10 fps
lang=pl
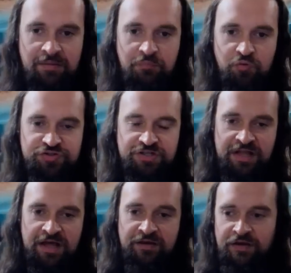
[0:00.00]
a może
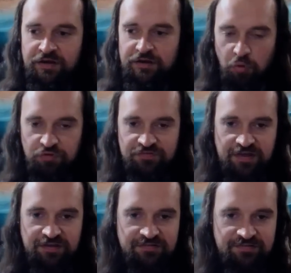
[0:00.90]
na
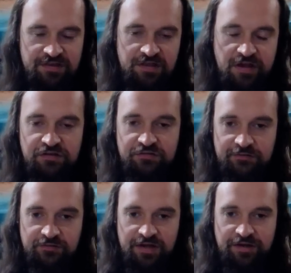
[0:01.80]
polskiej scenie nie
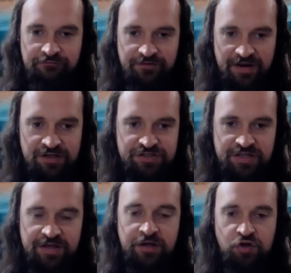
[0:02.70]
jest to tak
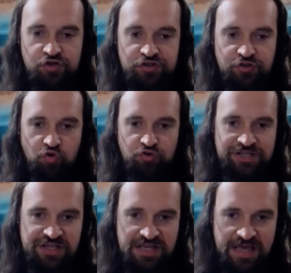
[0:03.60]
wyraźne, że to
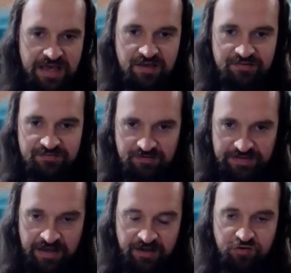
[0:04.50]
nie jest
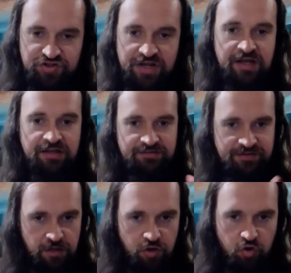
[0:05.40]
tak, że
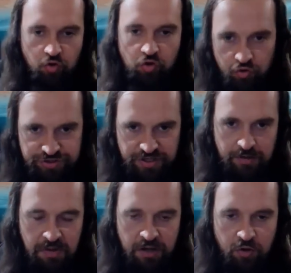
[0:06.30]
tylko Gosia
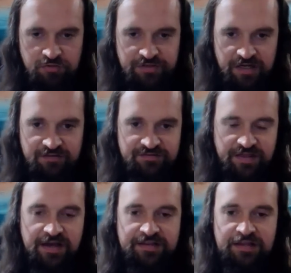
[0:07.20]
ma kontakt z
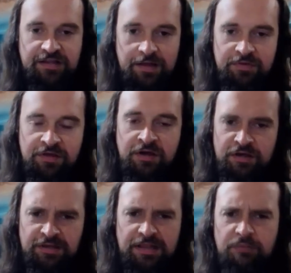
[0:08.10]
Tajgetanami
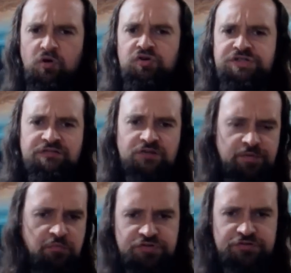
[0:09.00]
i tam Gosia
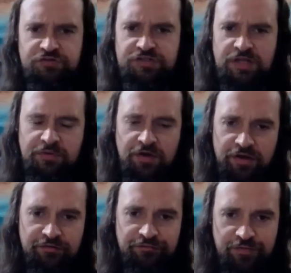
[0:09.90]
sobie może coś tam
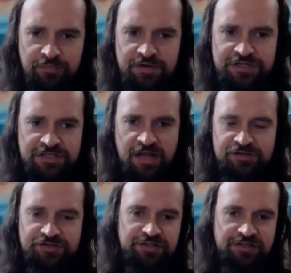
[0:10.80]
y,
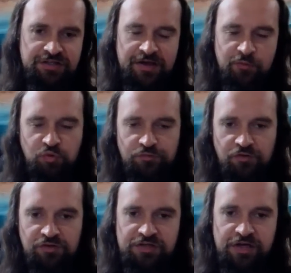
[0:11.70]
wymyślać, nikt nie
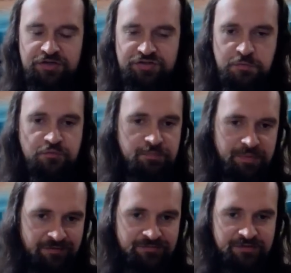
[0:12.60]
udowodni jej, czy mówi
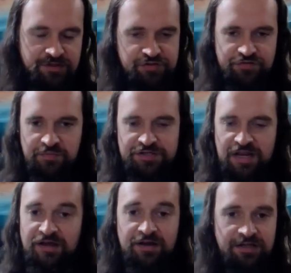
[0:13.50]
prawdę, czy
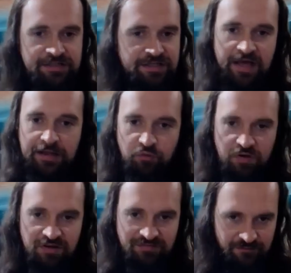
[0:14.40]
zmyśla. Nie, to
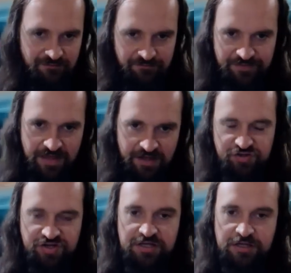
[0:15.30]
jest
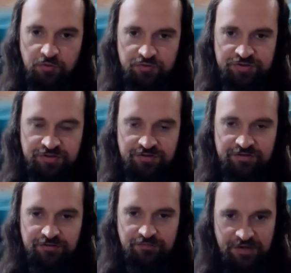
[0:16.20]
większa ilość
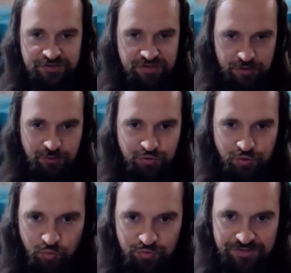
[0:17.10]
większa ilość
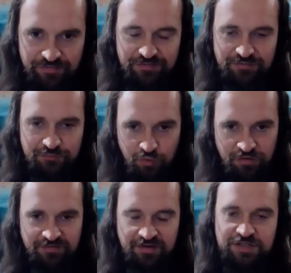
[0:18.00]
ludzi, więc to
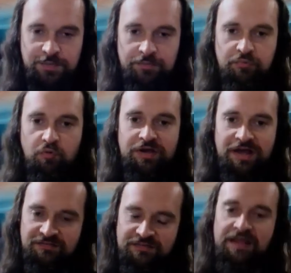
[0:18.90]
chcę, żeby było
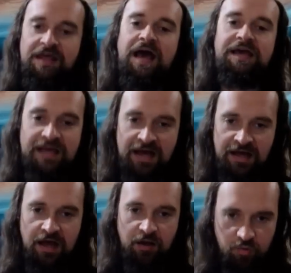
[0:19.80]
jasne, a ja
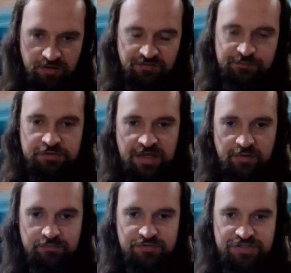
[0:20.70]
akurat
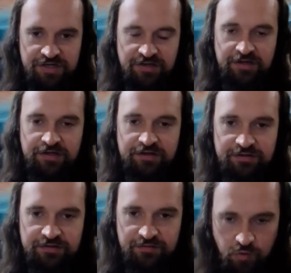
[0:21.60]
spotkałem się e,
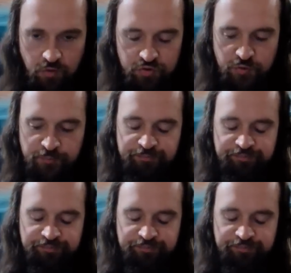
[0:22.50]
z Gosią.